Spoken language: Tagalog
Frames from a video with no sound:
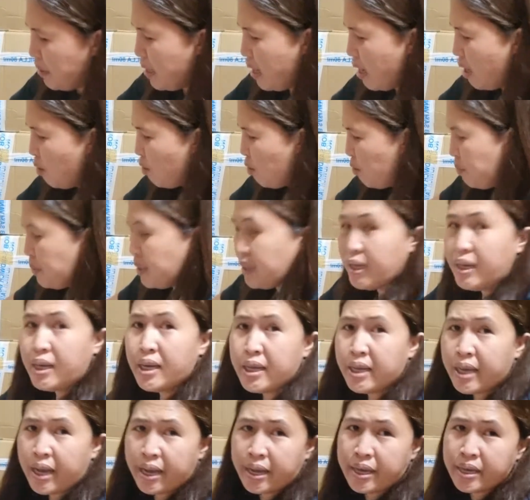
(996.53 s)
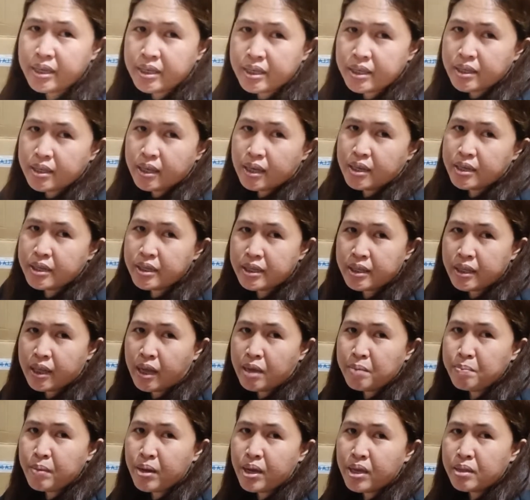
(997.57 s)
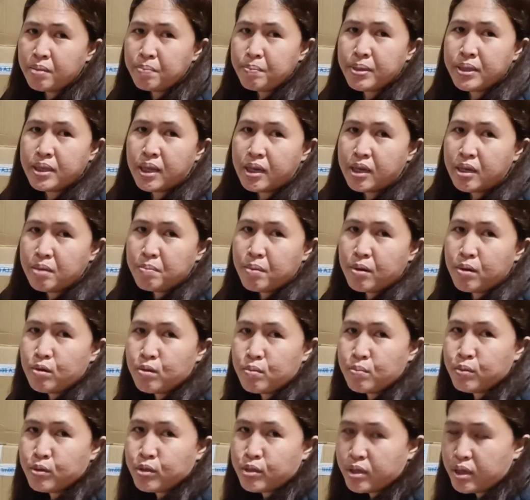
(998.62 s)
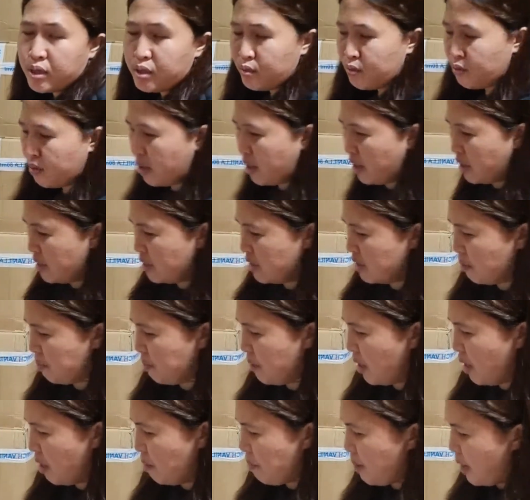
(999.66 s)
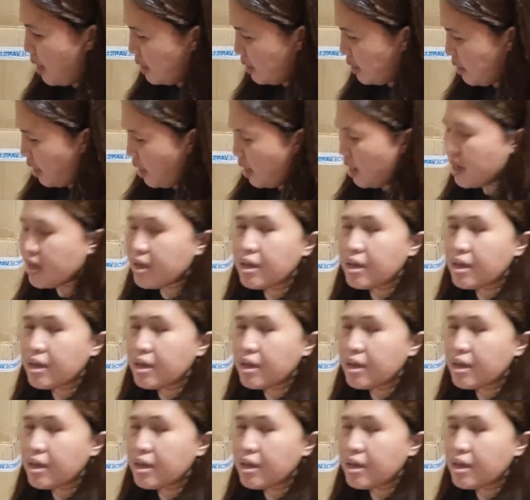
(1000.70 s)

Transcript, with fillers: na akong binili guys na slime at madaling maubos ito guys sa mga bata.